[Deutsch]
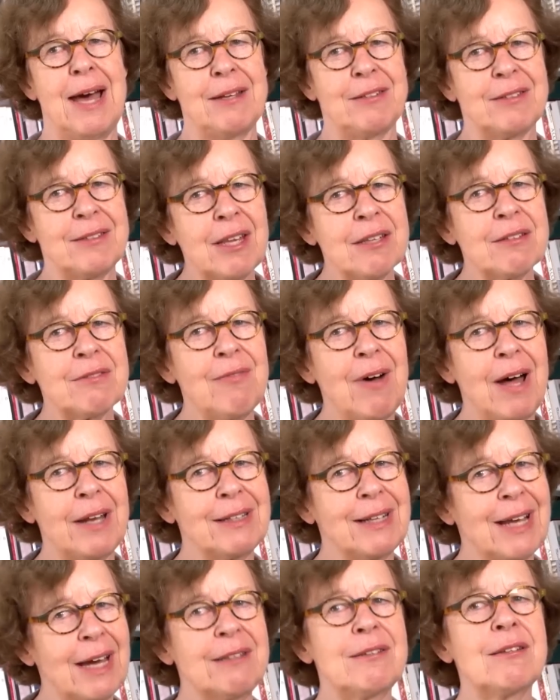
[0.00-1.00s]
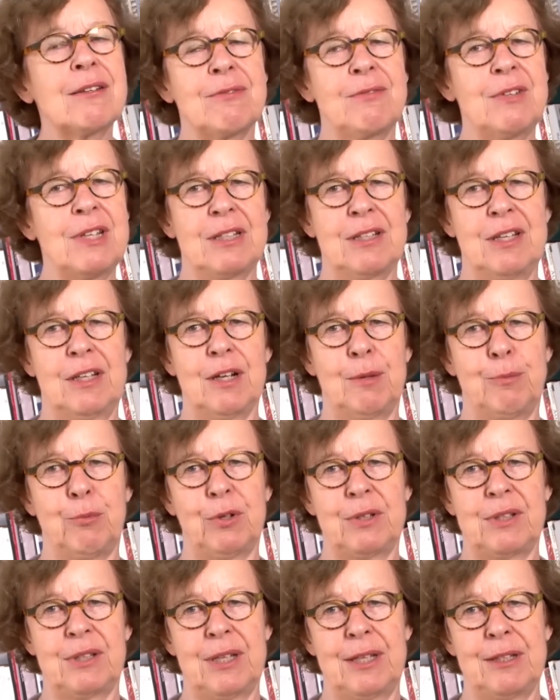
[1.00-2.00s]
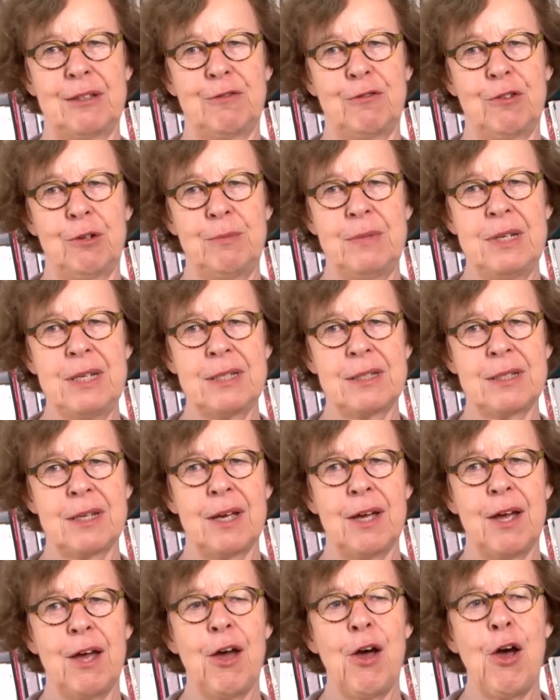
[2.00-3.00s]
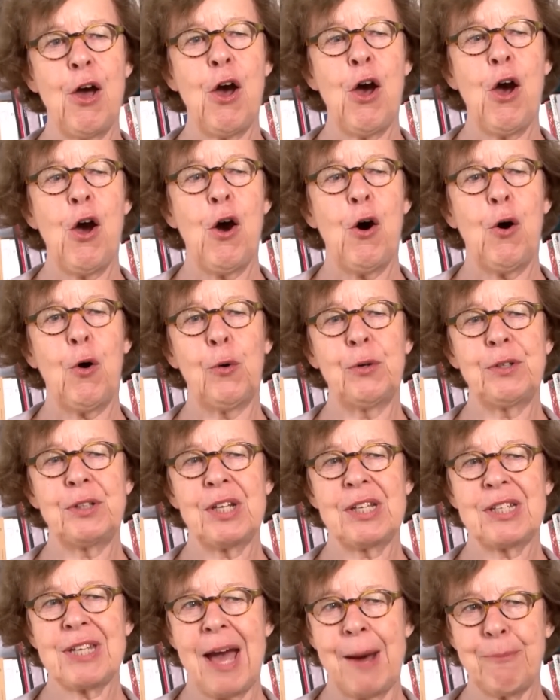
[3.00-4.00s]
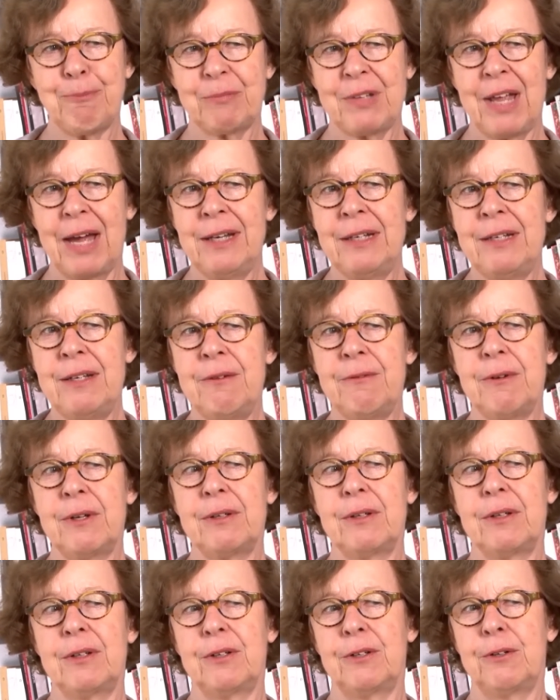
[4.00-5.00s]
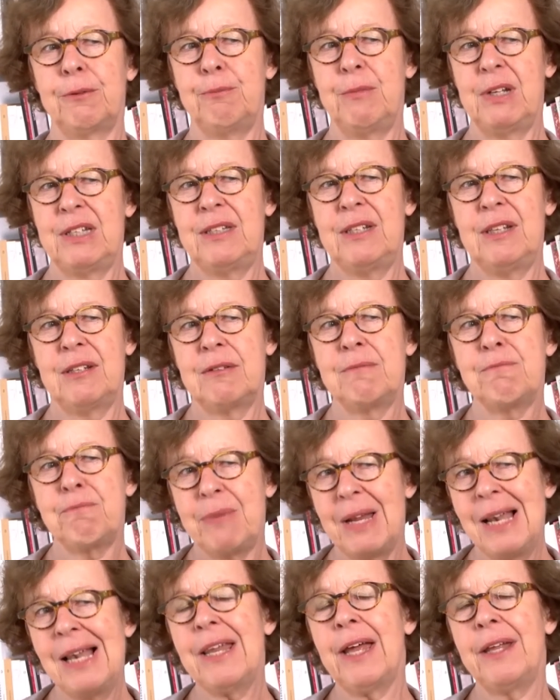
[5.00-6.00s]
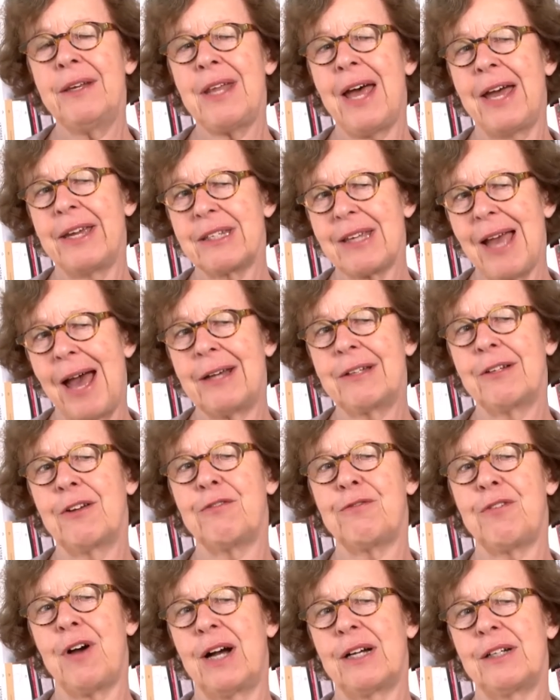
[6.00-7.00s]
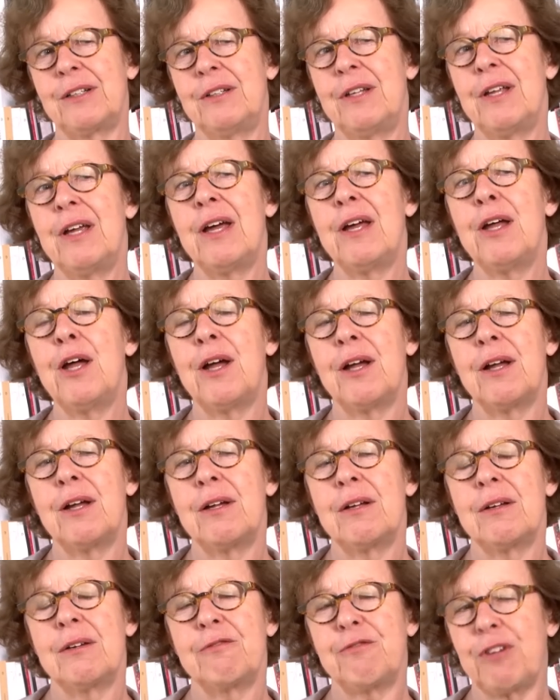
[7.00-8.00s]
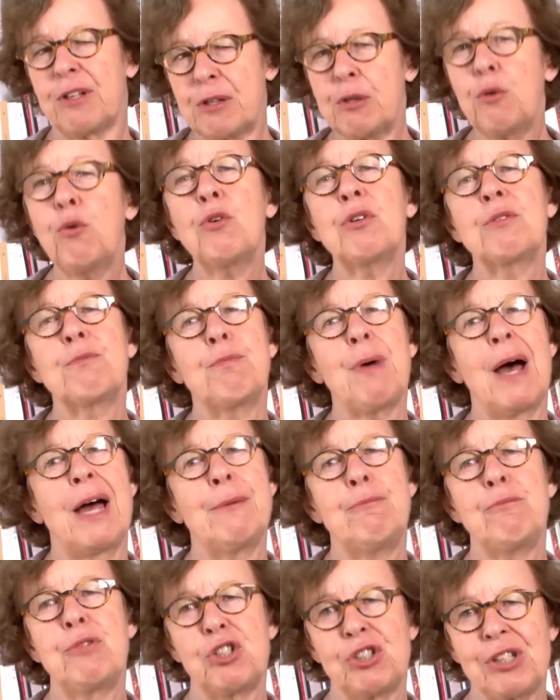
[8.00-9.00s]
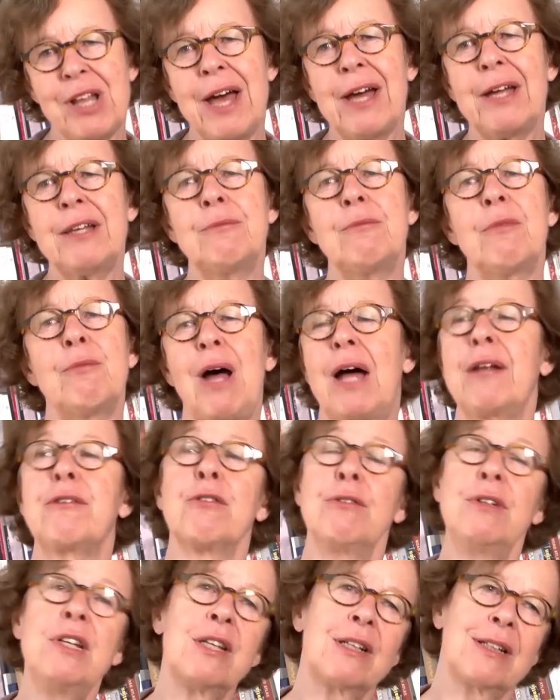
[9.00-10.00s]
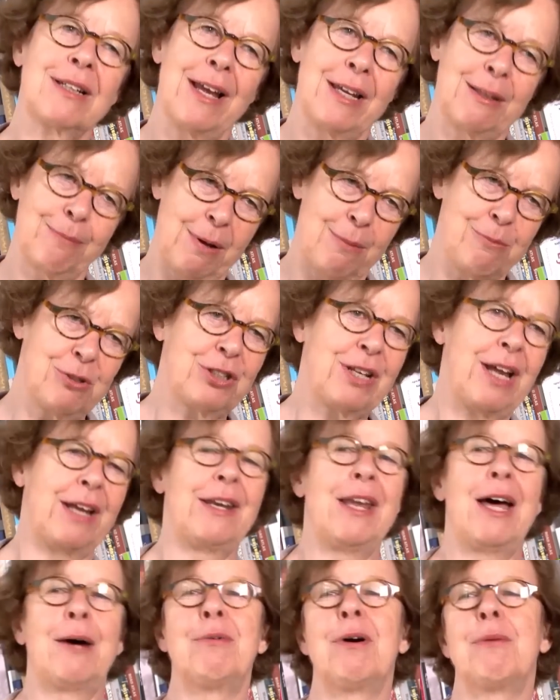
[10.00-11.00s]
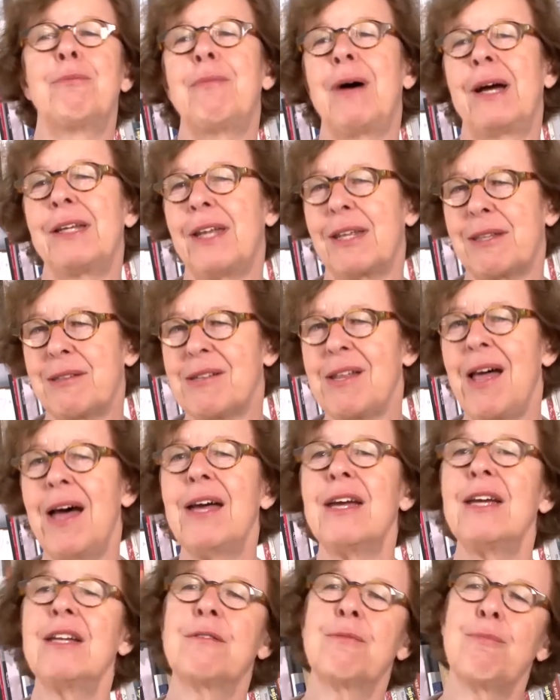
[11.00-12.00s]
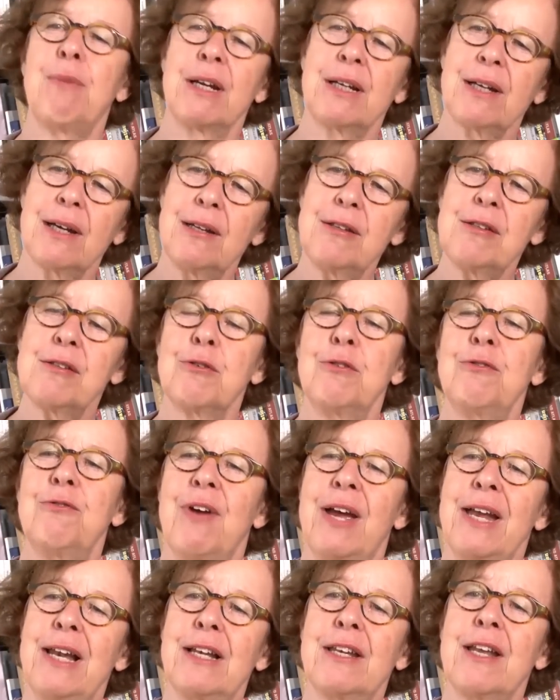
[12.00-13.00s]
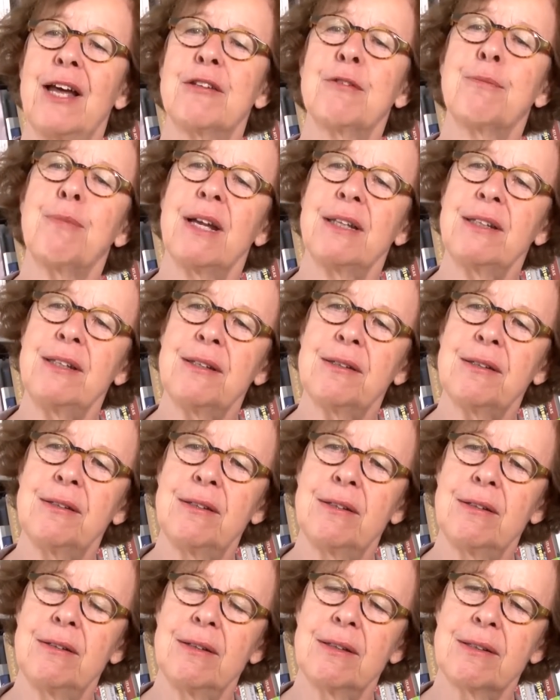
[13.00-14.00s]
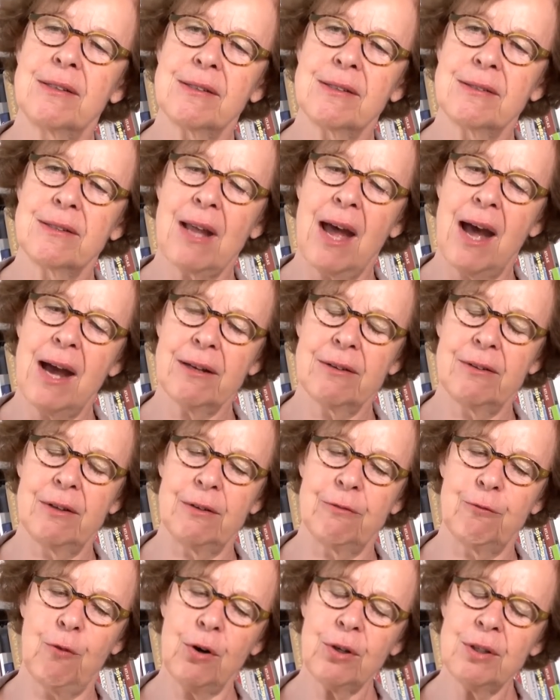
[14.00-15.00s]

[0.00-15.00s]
Also das war ein ganz wichtiger Prozess für mich. Und ich habe dann äh, mit diesen Bildern eigentlich angefangen, versucht beim Stern, also nicht gleich beim Stern, aber bei der Zeit, bei Christ und Welt, also bei diesen Tag, äh,